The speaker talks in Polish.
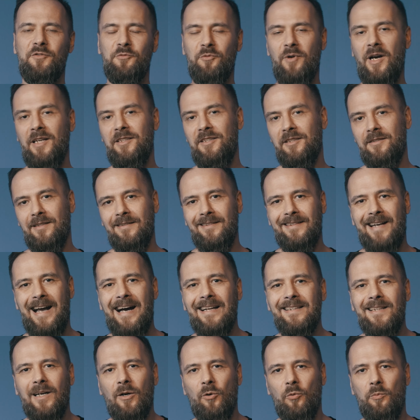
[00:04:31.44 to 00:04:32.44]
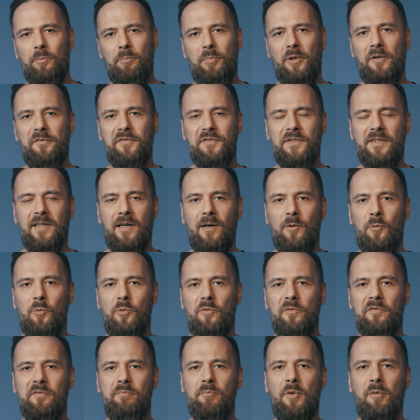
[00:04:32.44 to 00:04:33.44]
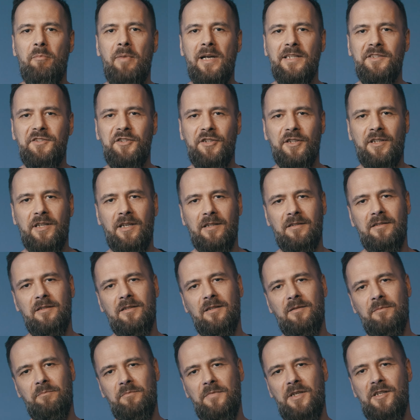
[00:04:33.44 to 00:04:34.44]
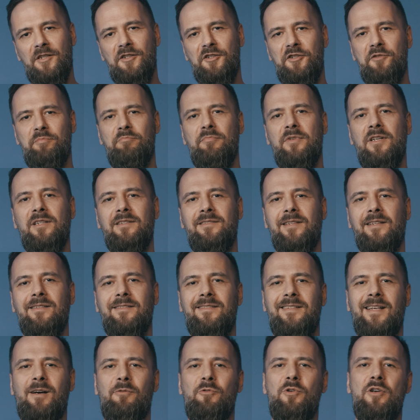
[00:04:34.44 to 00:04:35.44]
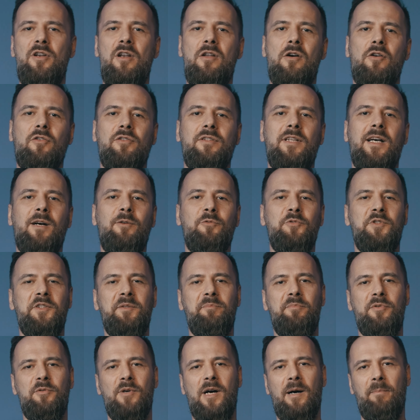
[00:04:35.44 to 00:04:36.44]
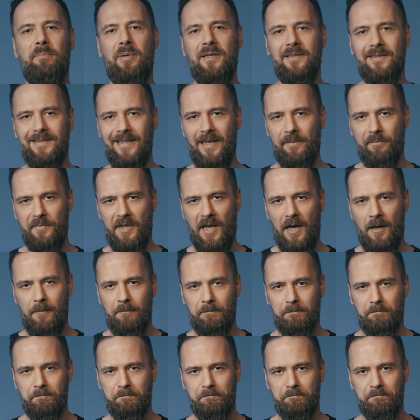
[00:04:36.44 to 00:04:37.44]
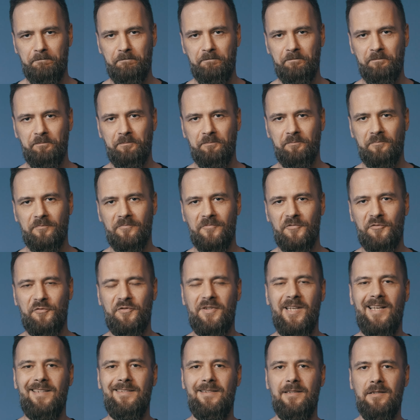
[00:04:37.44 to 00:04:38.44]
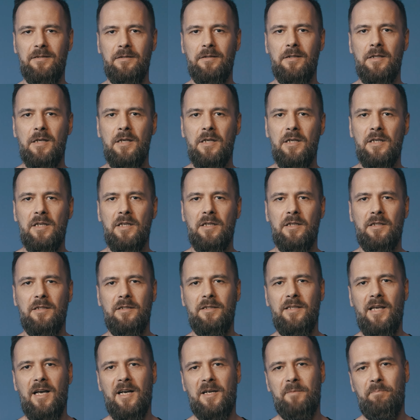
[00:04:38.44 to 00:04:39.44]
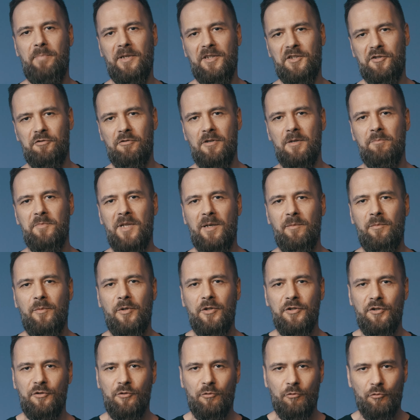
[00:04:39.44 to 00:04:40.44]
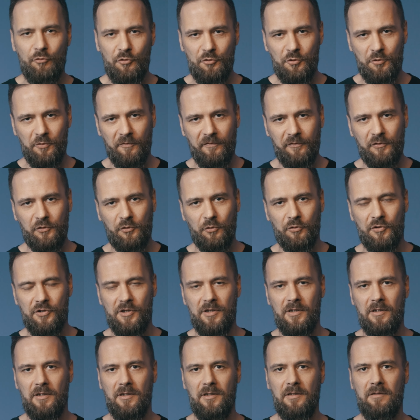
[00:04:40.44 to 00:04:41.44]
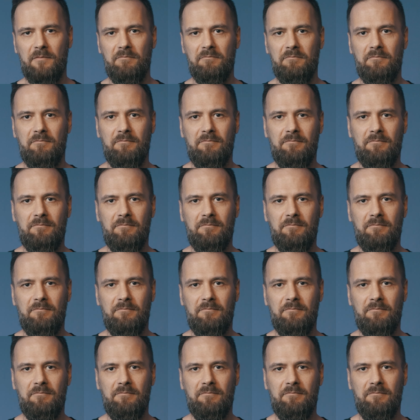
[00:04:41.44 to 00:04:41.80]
Słuchajcie, ten kanał powstał w momencie, kiedy mieliśmy ten cały lockdown i była pandemia. Wtedy, jak patrzyłem na moich uczniów, którzy